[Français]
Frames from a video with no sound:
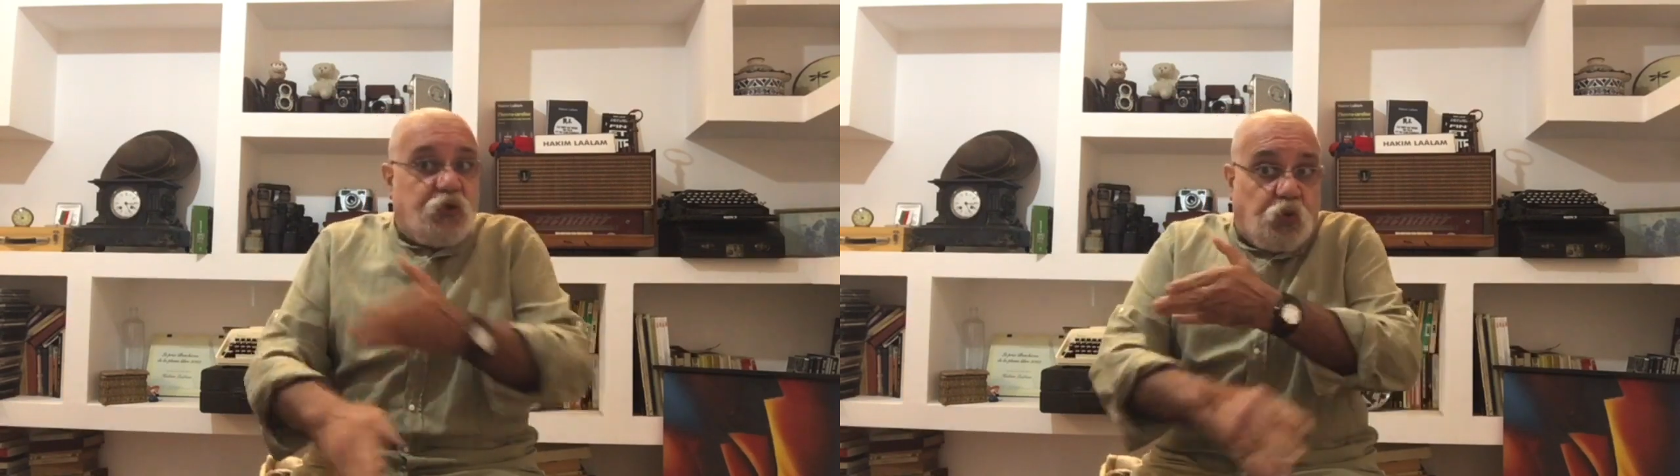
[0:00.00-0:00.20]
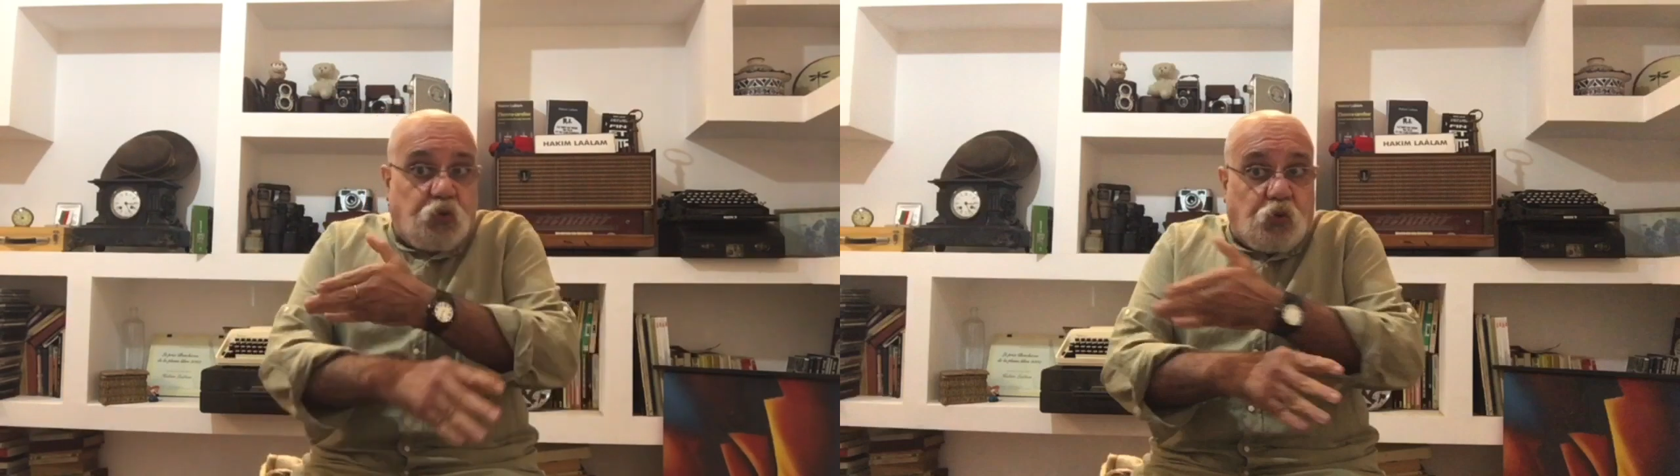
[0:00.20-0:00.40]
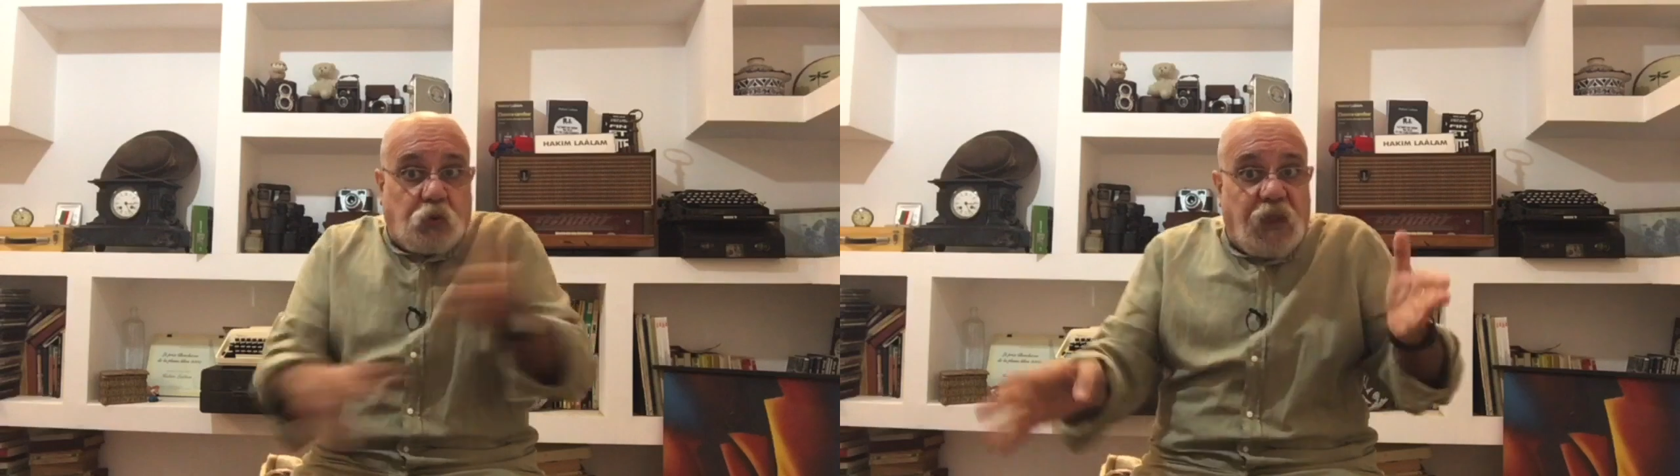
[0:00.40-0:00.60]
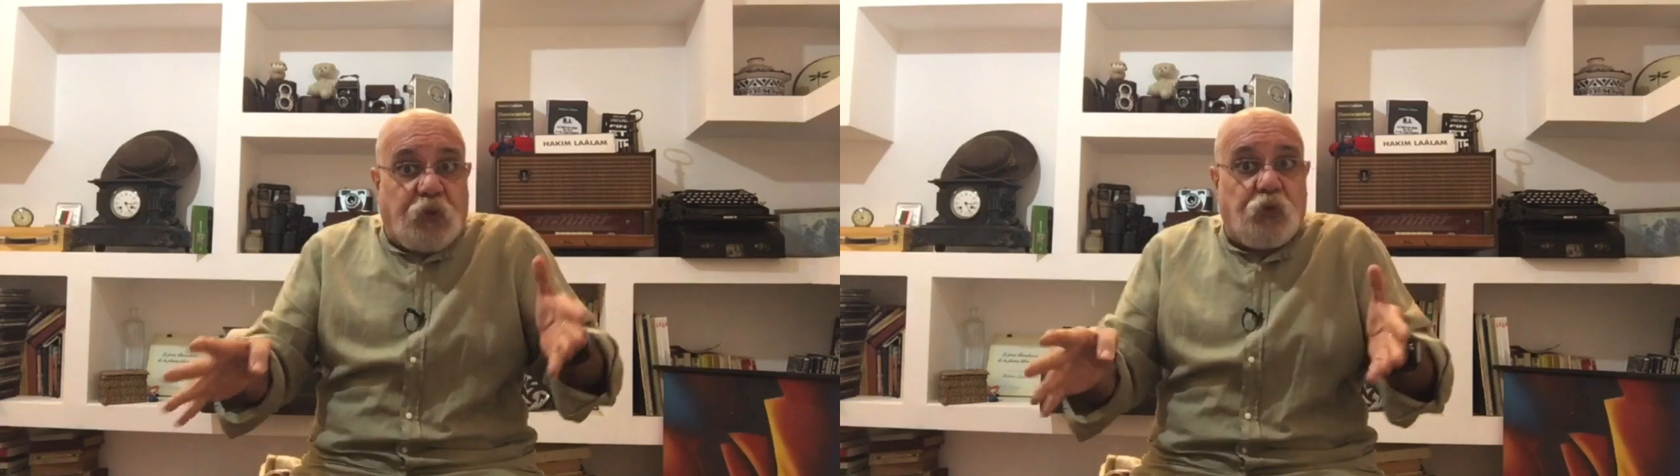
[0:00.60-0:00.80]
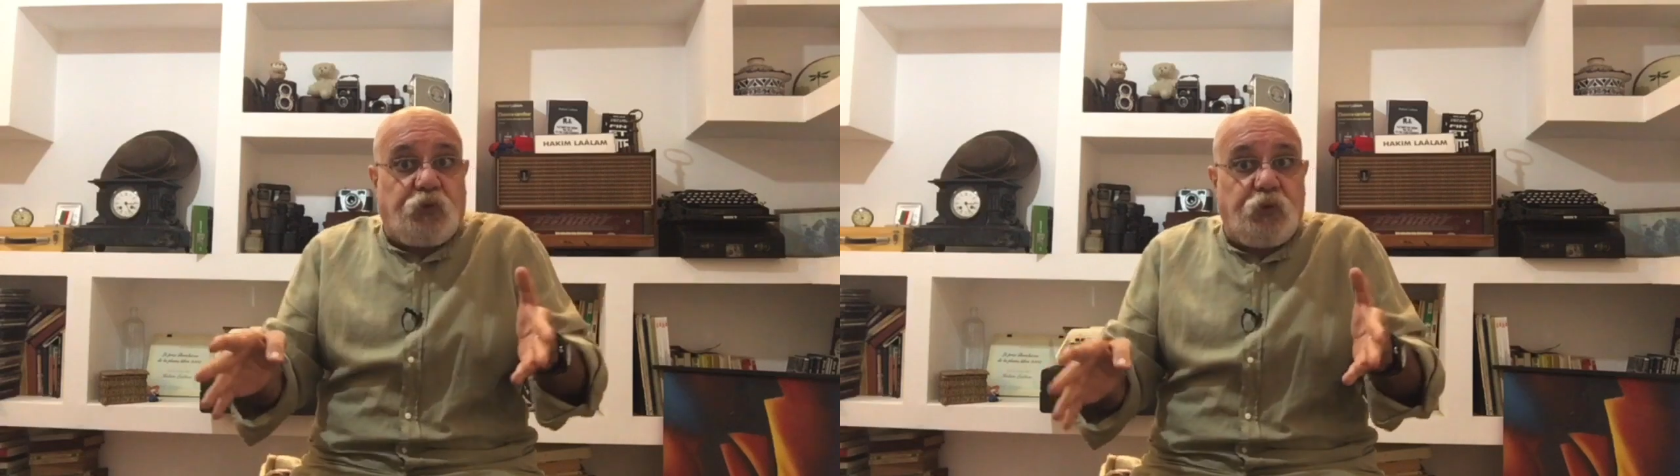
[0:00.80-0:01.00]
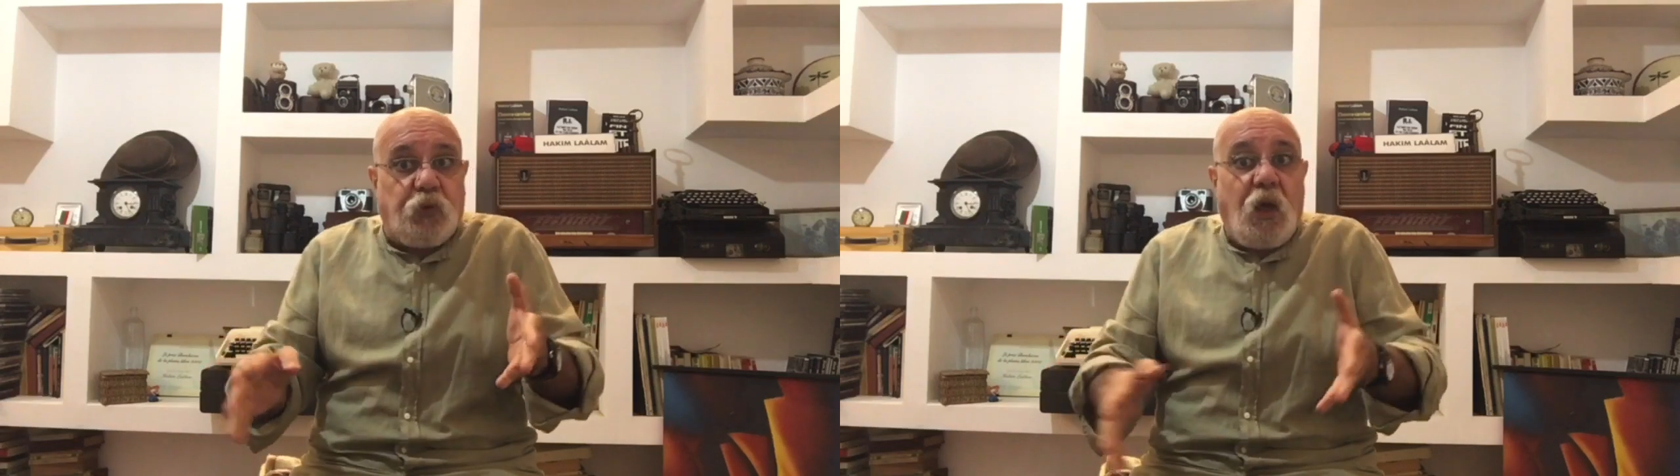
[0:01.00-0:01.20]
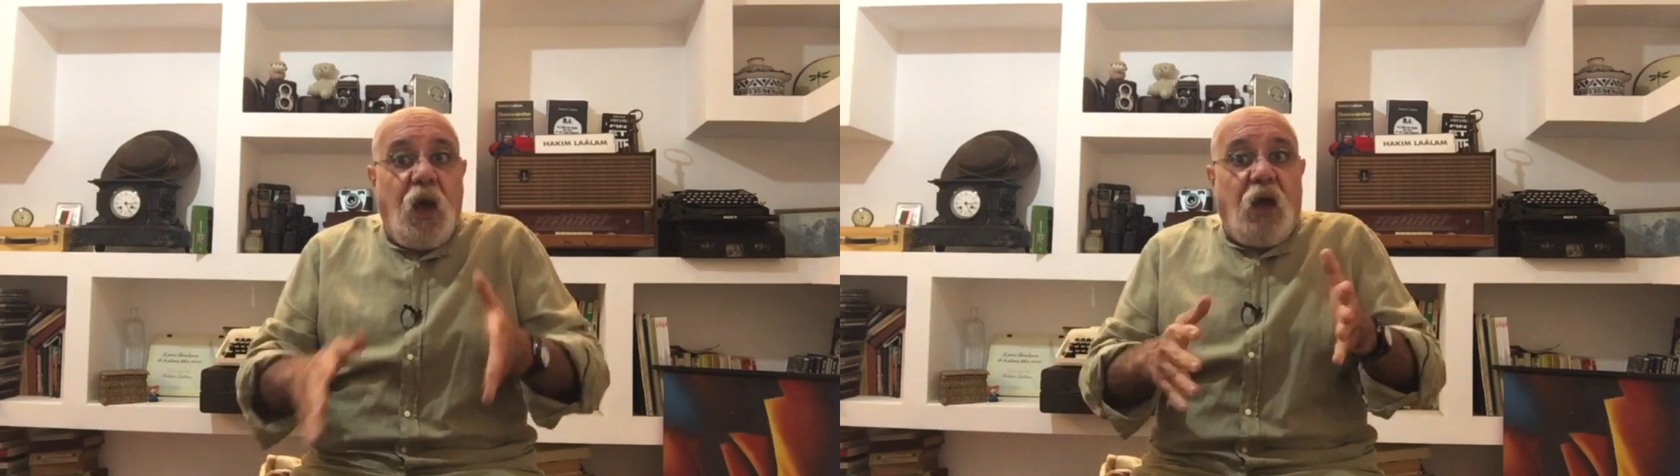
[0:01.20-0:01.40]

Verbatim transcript: sous toutes les coutures